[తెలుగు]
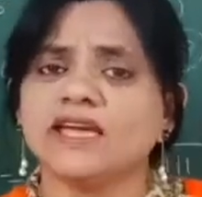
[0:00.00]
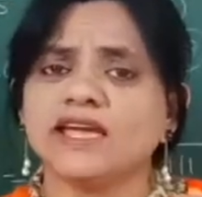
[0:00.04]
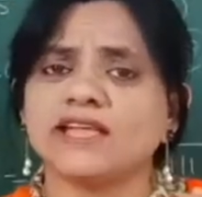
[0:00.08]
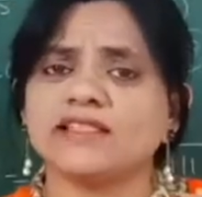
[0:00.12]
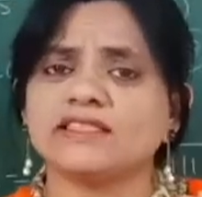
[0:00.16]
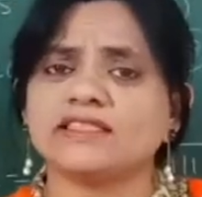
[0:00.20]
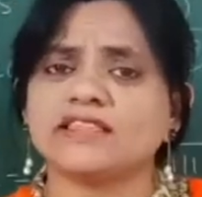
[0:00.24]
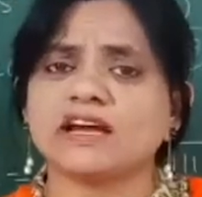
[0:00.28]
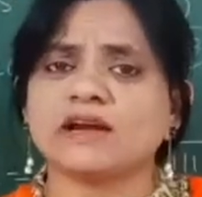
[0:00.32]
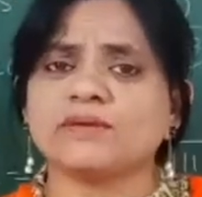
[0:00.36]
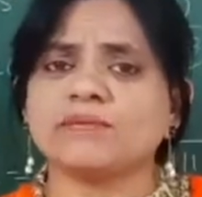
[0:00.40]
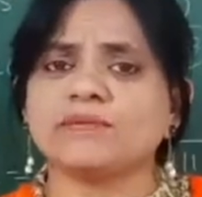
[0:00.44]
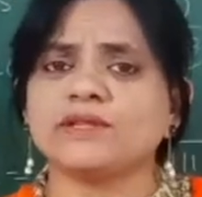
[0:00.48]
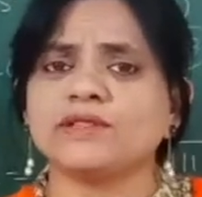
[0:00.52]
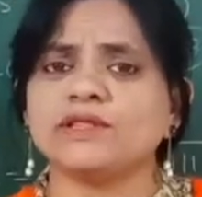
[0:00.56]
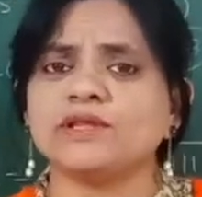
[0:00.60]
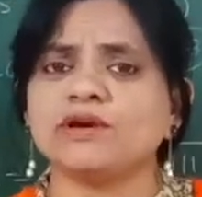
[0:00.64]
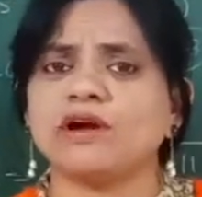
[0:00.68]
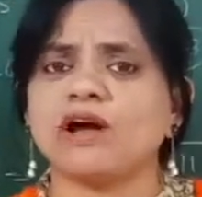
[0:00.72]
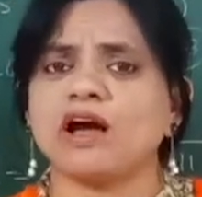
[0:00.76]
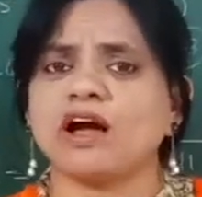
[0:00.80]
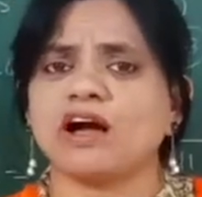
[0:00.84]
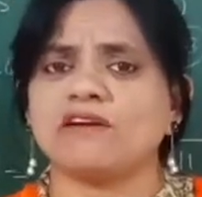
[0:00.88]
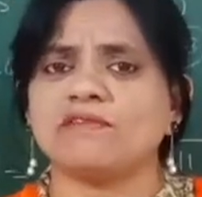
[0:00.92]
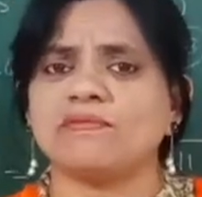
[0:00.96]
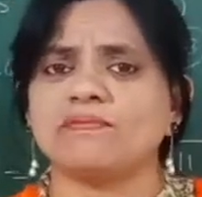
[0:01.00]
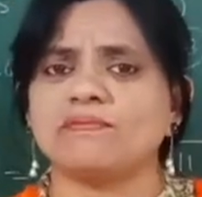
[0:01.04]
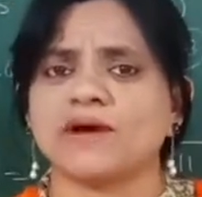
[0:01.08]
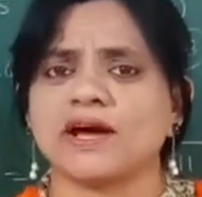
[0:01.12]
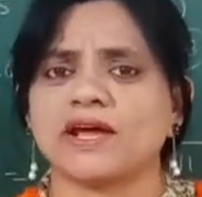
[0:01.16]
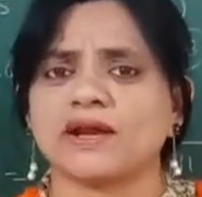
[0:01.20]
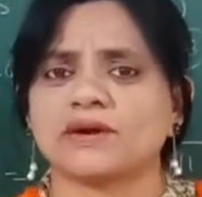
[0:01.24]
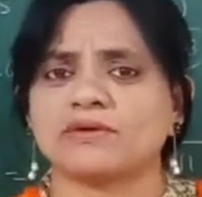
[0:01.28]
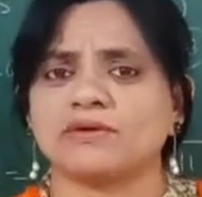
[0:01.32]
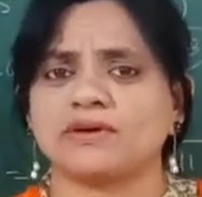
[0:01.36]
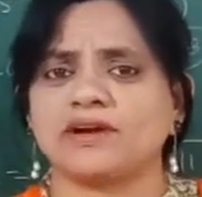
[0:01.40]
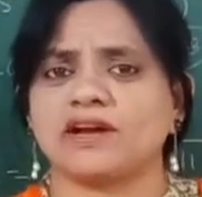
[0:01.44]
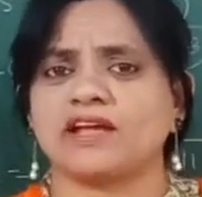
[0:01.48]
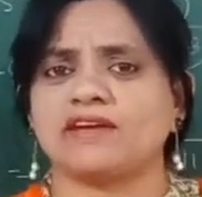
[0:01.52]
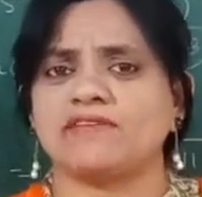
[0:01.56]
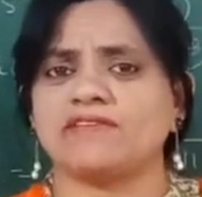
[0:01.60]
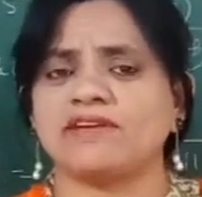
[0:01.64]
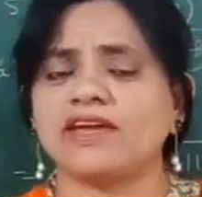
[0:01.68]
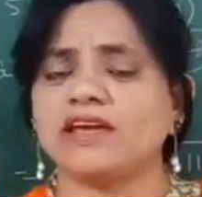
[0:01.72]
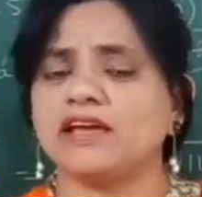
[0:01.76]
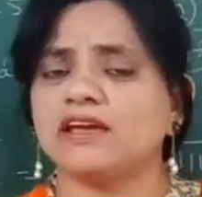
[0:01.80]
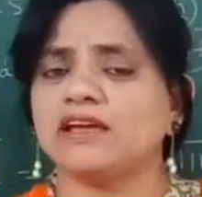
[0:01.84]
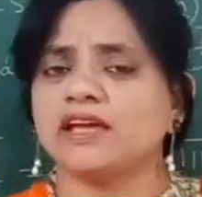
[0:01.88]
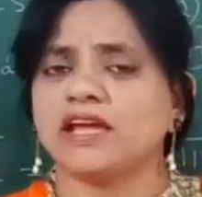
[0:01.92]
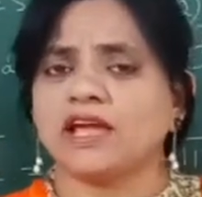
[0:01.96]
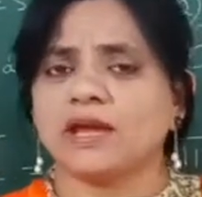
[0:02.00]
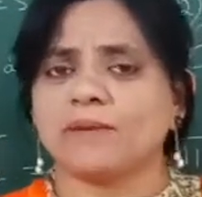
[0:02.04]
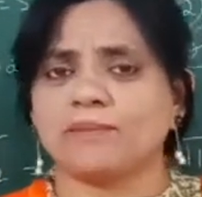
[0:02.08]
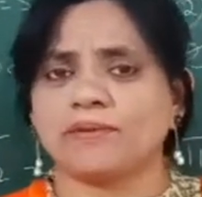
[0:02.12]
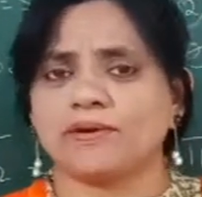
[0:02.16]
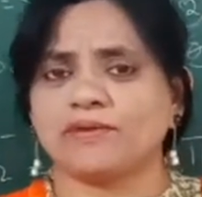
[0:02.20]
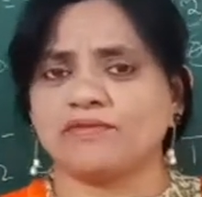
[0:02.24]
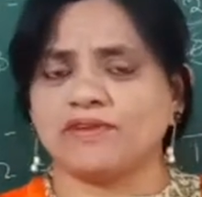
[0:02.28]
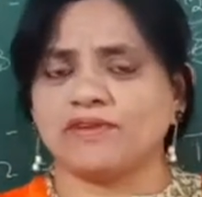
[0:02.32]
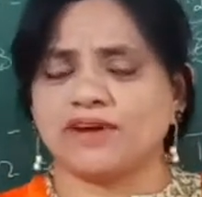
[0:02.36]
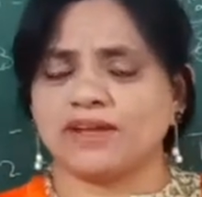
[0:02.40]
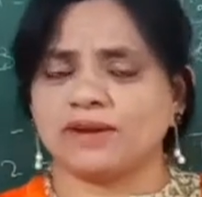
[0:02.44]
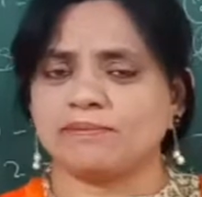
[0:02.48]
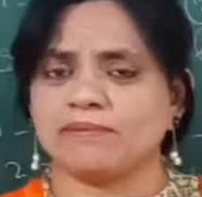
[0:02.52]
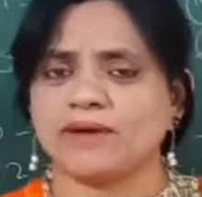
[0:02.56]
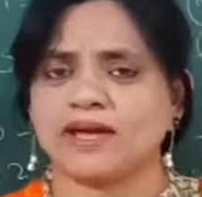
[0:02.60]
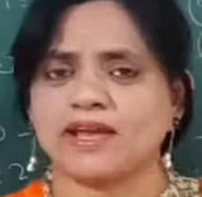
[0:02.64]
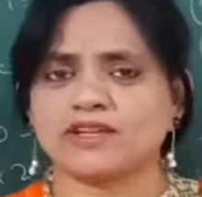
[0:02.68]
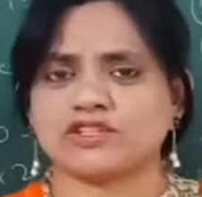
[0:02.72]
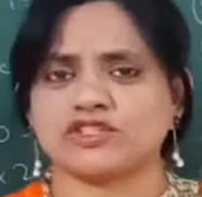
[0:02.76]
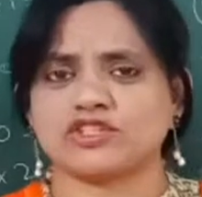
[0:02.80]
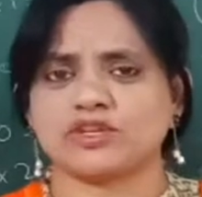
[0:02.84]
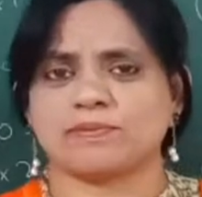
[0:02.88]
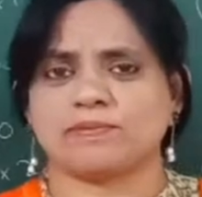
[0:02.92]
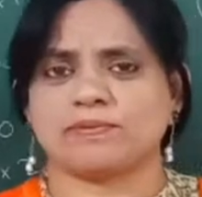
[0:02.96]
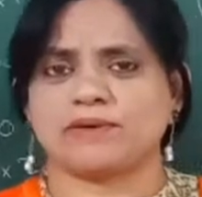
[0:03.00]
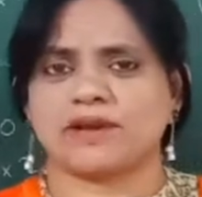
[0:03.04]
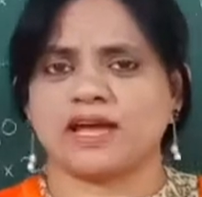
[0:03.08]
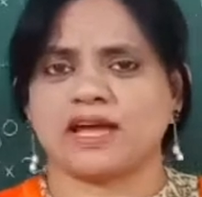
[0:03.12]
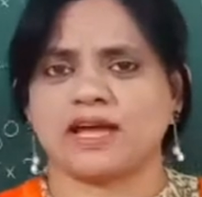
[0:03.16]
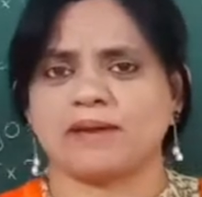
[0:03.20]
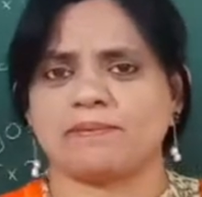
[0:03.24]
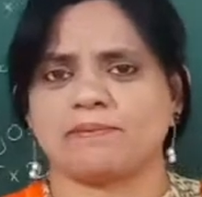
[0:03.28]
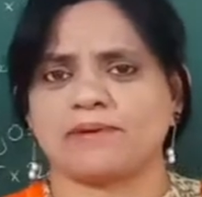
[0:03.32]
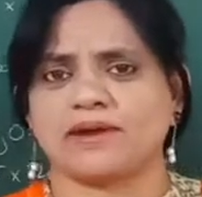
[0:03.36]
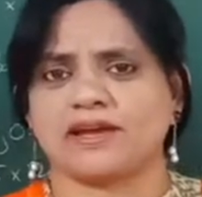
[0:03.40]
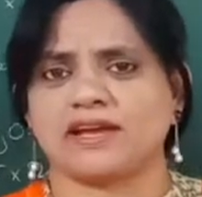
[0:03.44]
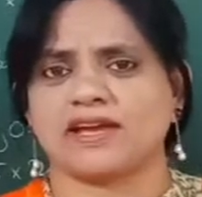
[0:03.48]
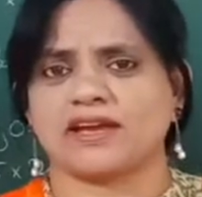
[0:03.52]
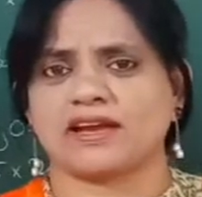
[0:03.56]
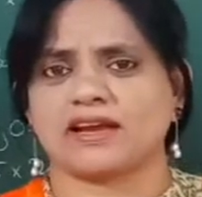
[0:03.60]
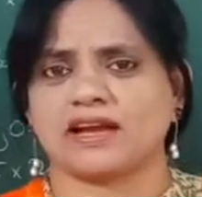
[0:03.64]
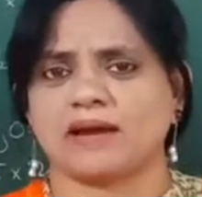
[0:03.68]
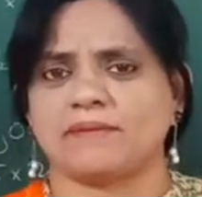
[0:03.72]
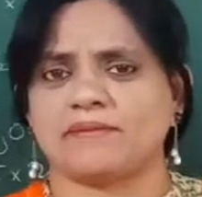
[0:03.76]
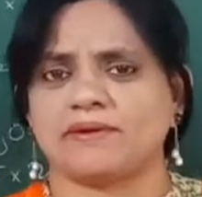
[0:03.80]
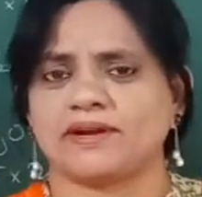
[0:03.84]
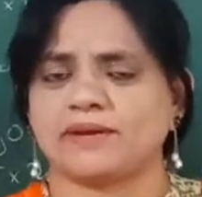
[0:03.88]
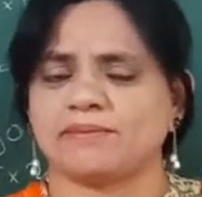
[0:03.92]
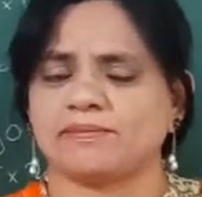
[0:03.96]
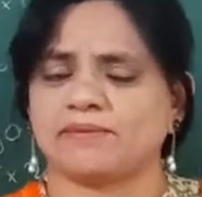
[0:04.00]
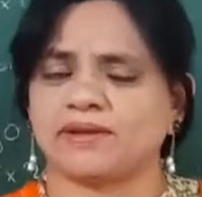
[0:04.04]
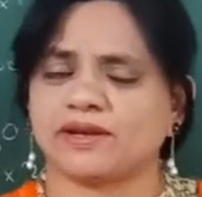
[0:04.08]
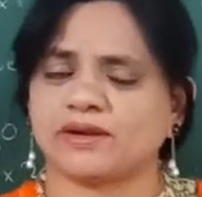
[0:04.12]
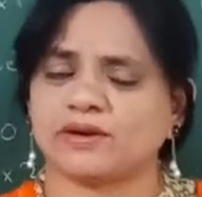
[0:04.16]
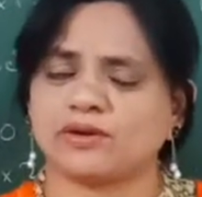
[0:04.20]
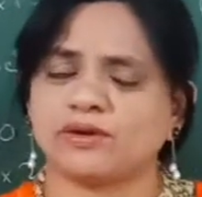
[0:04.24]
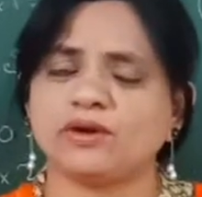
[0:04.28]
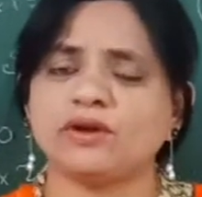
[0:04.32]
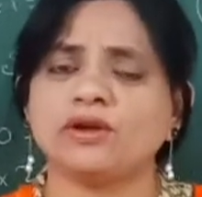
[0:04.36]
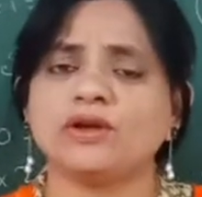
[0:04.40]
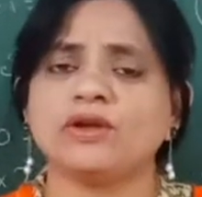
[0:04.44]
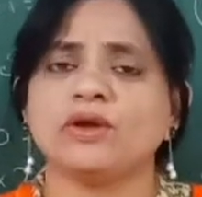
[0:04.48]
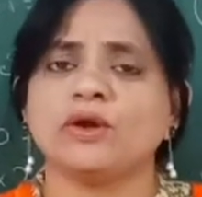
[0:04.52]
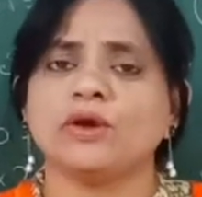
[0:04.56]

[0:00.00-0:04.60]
ఇంతకుముందు హాఫ్ మార్క్ ఉండేవి ఇప్పుడు వన్ మార్క్ చొప్పున అయిపోయాయి కాబట్టి మనకు